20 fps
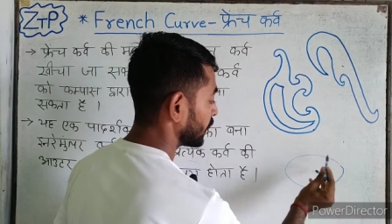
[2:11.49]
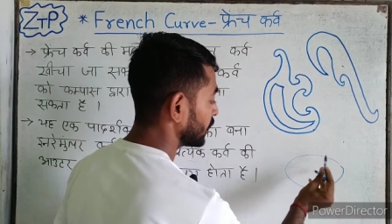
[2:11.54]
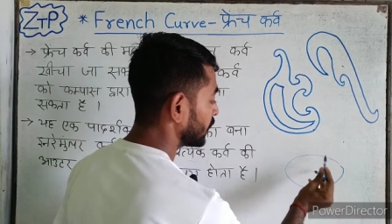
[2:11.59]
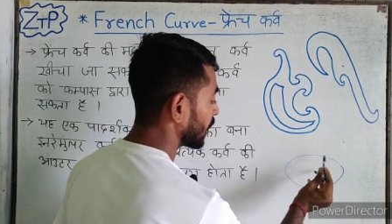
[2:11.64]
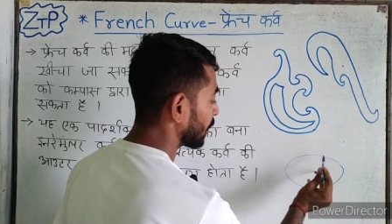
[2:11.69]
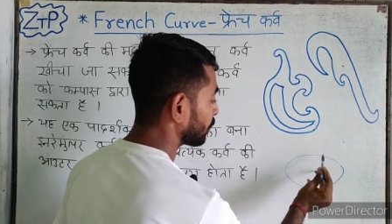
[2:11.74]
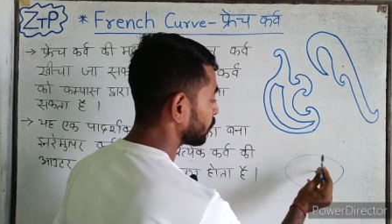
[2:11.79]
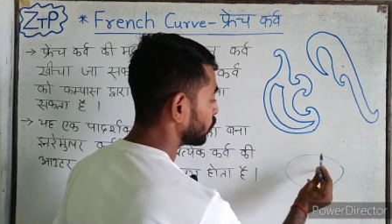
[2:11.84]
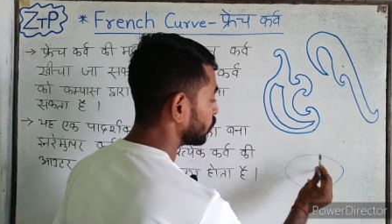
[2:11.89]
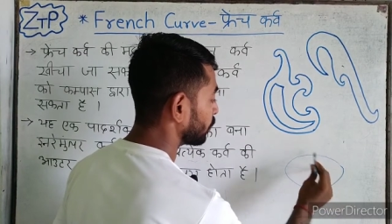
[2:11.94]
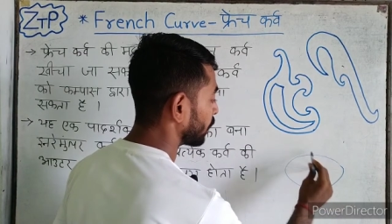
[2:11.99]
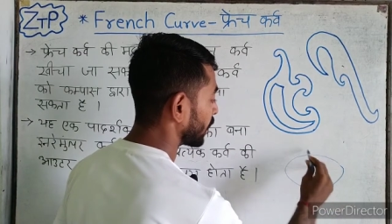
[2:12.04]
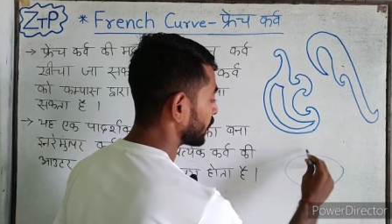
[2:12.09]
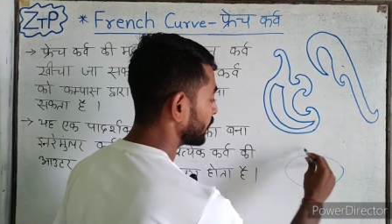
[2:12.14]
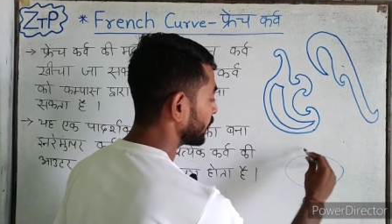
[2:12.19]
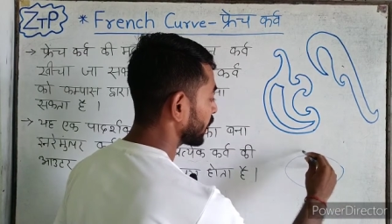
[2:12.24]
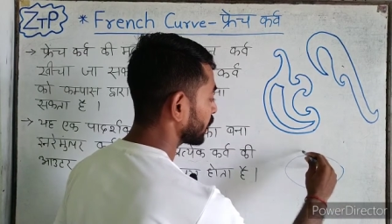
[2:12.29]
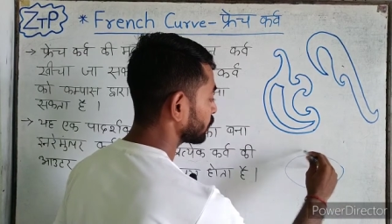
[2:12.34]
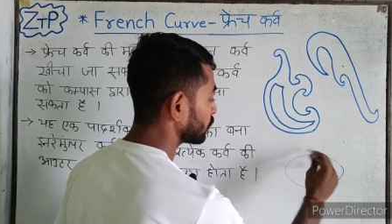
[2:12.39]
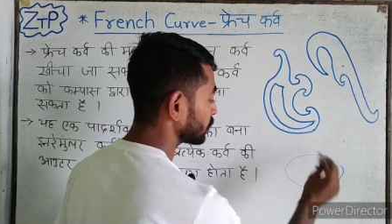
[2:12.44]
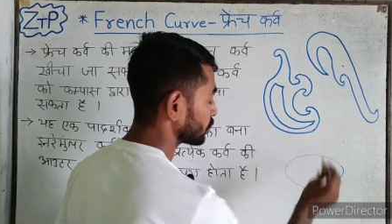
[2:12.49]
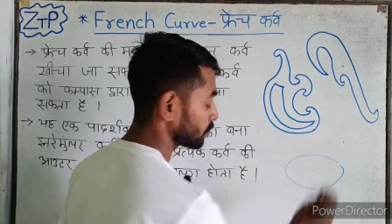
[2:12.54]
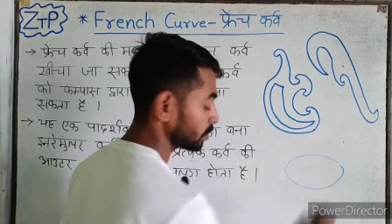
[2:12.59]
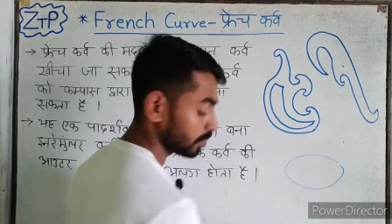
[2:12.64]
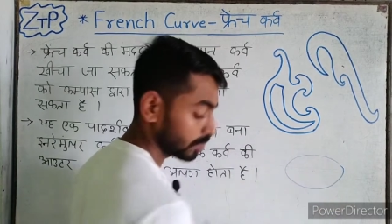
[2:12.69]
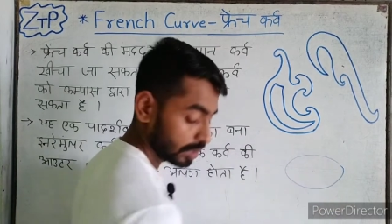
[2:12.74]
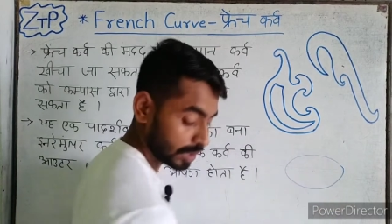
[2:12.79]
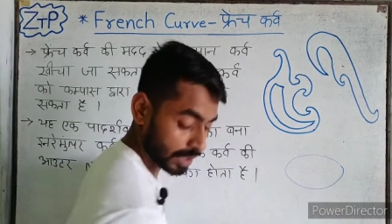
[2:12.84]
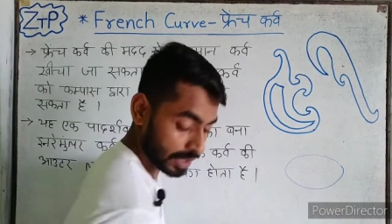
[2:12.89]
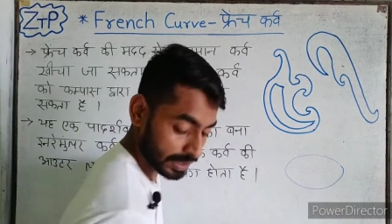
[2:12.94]
यदि आप घुमाइएगा
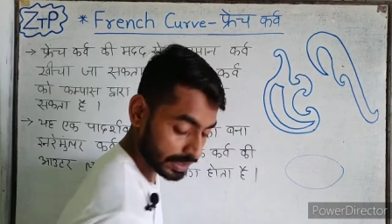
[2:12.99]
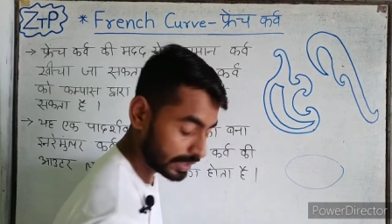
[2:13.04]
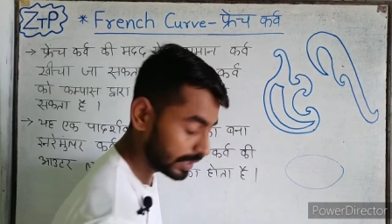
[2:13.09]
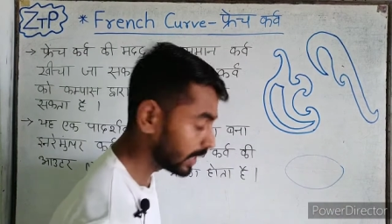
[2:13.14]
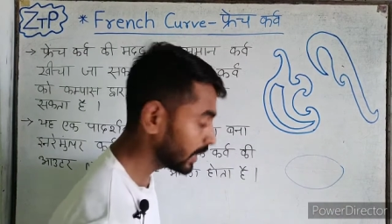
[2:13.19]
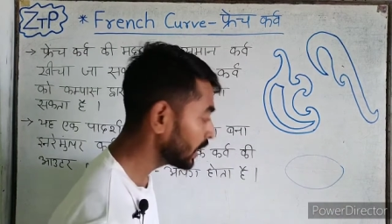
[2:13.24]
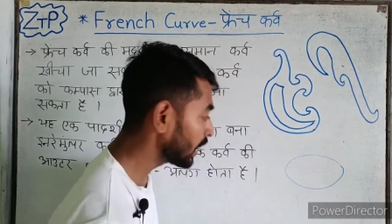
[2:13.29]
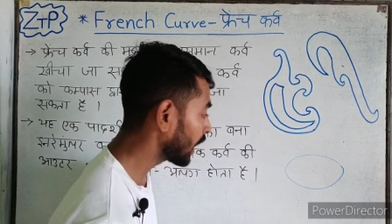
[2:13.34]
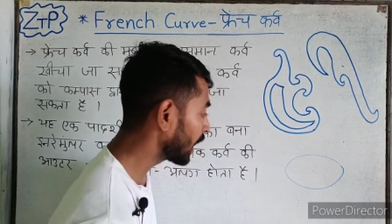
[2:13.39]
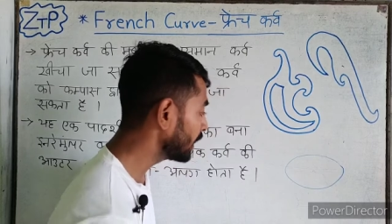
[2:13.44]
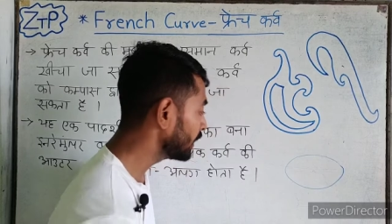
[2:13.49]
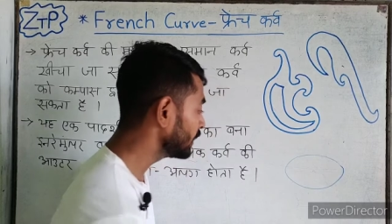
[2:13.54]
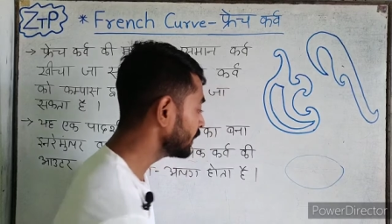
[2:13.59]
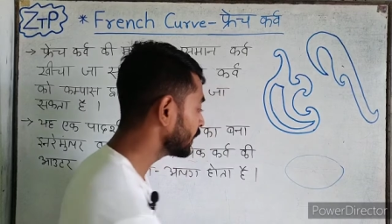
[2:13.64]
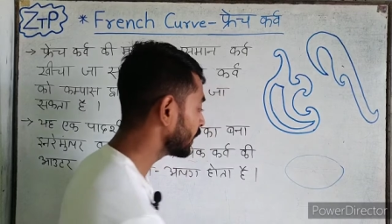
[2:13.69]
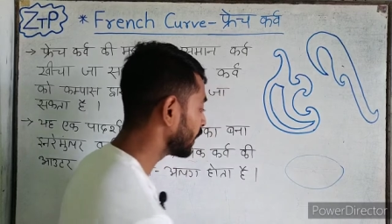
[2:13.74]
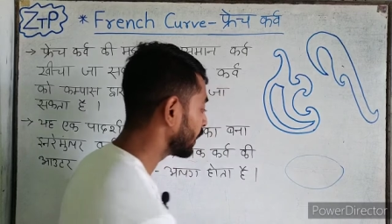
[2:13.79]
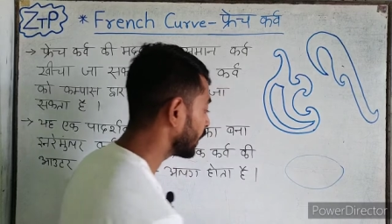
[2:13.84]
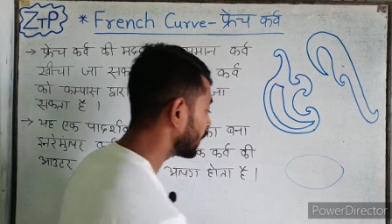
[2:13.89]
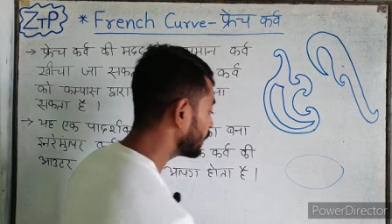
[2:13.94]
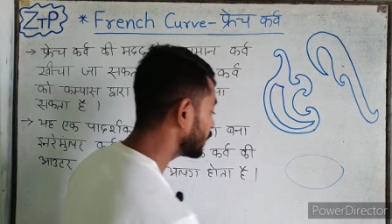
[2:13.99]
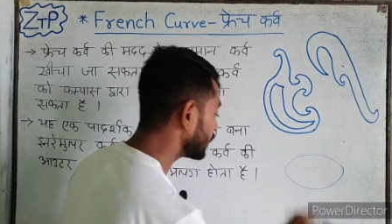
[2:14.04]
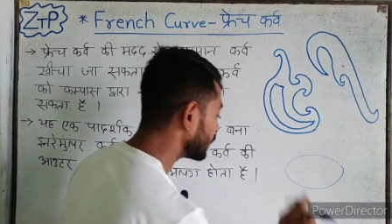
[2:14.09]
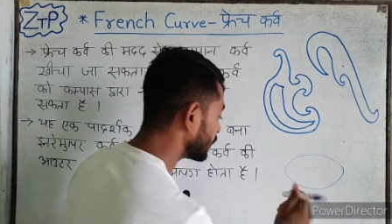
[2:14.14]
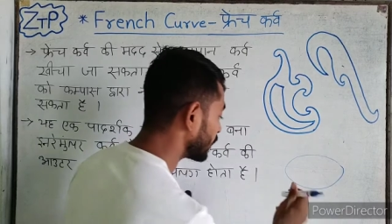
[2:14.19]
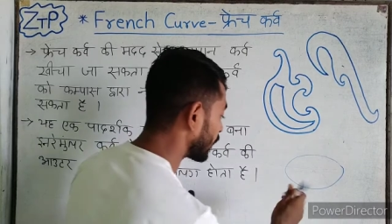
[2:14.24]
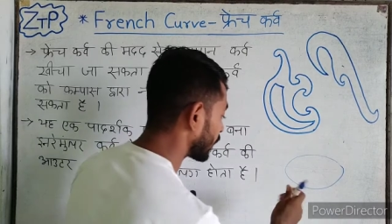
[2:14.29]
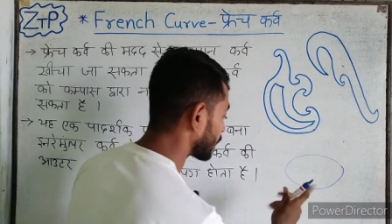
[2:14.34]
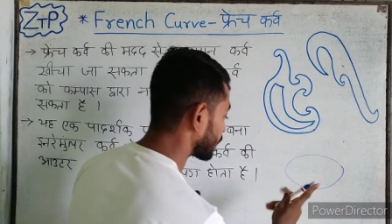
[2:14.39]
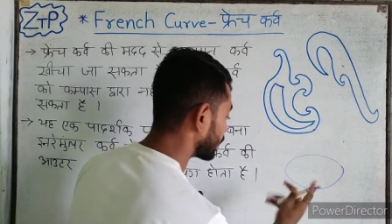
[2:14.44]
दोस्तों तो ये लाइन यहां
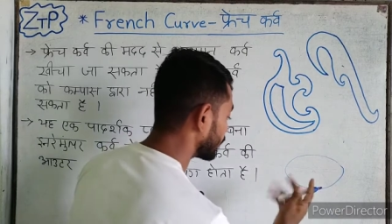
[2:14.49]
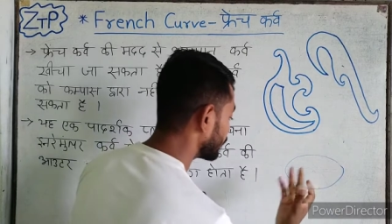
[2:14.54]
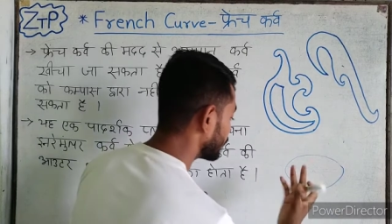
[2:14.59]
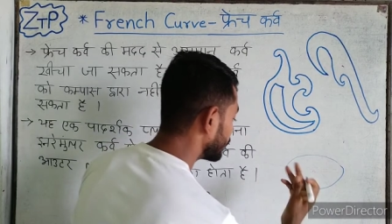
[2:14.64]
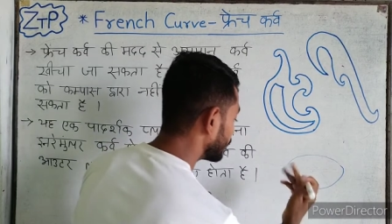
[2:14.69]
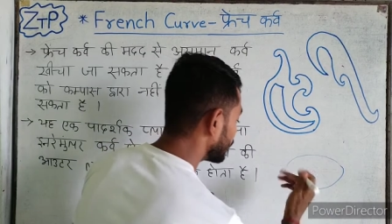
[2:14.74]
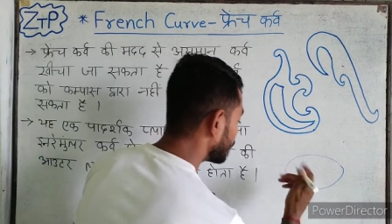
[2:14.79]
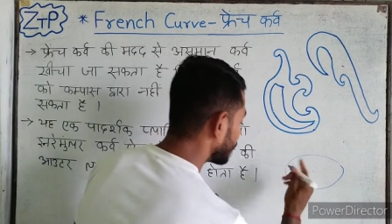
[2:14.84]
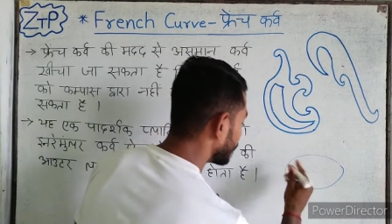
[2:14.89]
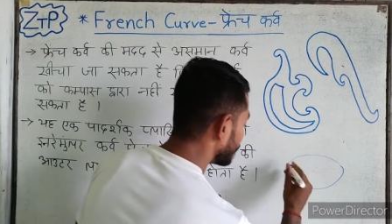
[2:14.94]
नहीं आके